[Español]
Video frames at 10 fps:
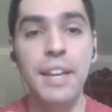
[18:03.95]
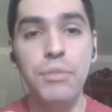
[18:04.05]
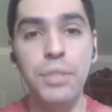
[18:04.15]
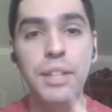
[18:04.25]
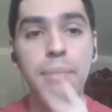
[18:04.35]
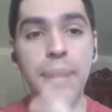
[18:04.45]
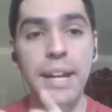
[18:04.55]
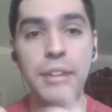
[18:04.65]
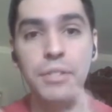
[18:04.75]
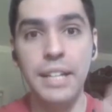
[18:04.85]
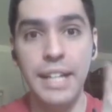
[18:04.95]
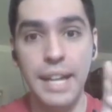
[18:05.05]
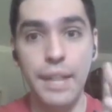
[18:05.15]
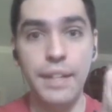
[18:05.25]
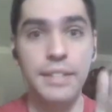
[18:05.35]
en Twitter para no tener
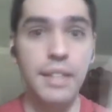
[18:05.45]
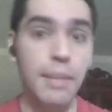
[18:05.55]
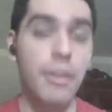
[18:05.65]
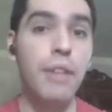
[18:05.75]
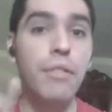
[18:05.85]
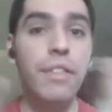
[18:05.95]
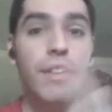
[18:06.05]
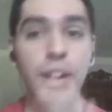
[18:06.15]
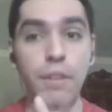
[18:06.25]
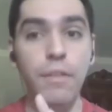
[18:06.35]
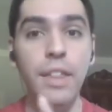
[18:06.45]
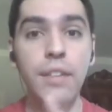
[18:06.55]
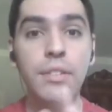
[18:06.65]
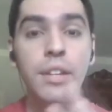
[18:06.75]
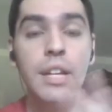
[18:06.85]
que hacer este tipo de anuncios en los
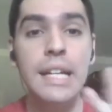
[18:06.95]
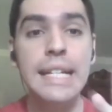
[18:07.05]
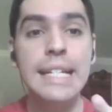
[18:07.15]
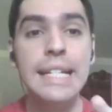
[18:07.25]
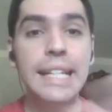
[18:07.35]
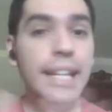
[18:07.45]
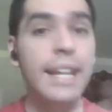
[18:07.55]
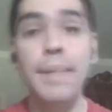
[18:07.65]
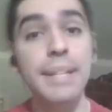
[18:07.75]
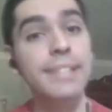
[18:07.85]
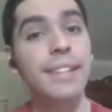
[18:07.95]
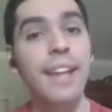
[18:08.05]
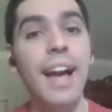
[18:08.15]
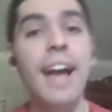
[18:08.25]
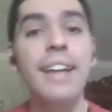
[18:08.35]
vídeos. Y nada más,
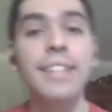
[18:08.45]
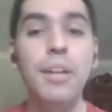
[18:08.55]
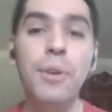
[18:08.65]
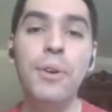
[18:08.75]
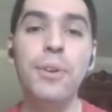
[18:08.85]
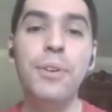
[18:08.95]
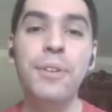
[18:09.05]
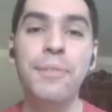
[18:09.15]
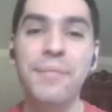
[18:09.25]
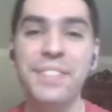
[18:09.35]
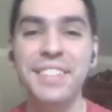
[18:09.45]
hasta luego.